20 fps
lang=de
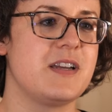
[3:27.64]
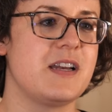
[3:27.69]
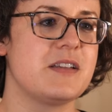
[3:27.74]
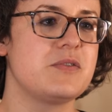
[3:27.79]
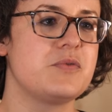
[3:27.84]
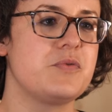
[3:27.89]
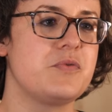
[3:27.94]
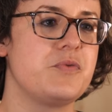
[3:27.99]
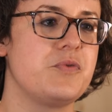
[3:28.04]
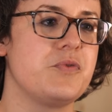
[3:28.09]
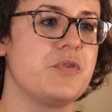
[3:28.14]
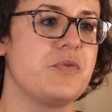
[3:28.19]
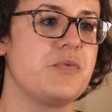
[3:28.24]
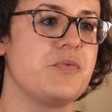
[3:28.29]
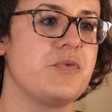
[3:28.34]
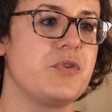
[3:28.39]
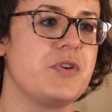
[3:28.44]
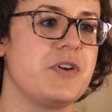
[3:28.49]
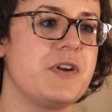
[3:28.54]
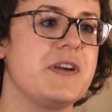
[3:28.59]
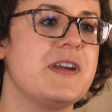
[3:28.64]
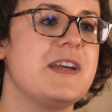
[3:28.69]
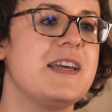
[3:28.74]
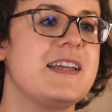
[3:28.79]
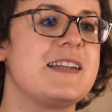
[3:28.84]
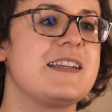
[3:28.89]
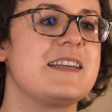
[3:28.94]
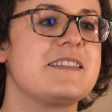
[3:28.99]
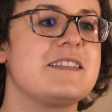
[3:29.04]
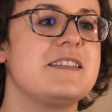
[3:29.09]
dazu führen würde,
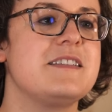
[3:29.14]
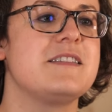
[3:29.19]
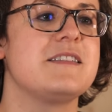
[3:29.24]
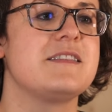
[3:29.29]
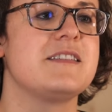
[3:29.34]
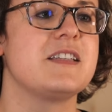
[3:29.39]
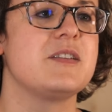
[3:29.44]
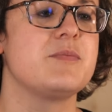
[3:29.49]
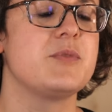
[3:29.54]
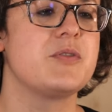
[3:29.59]
dass diese sich